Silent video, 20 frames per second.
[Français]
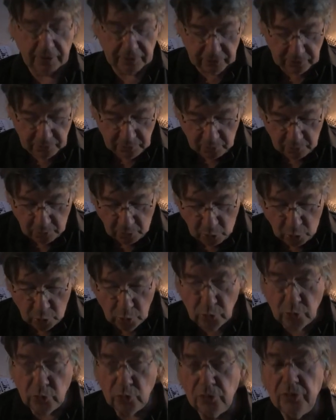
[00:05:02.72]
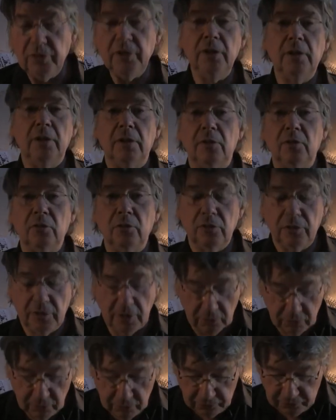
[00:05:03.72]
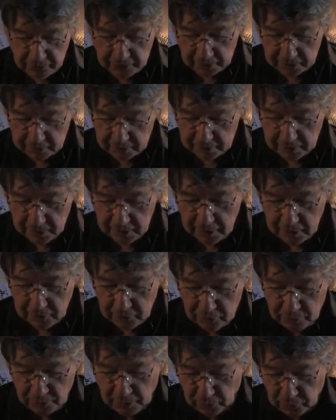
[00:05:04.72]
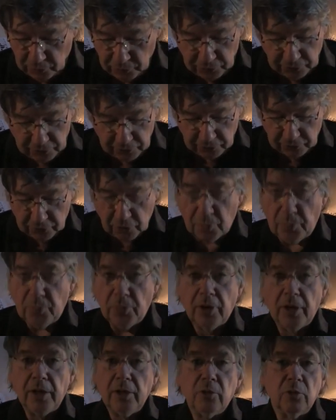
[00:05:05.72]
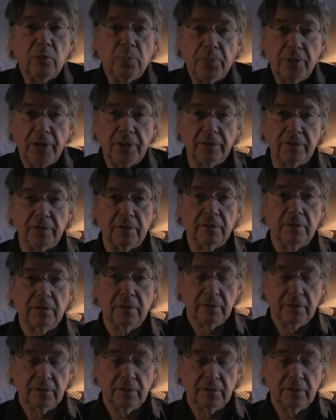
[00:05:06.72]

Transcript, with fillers: à ce moment unique de découverte de ma conscience corporelle complète.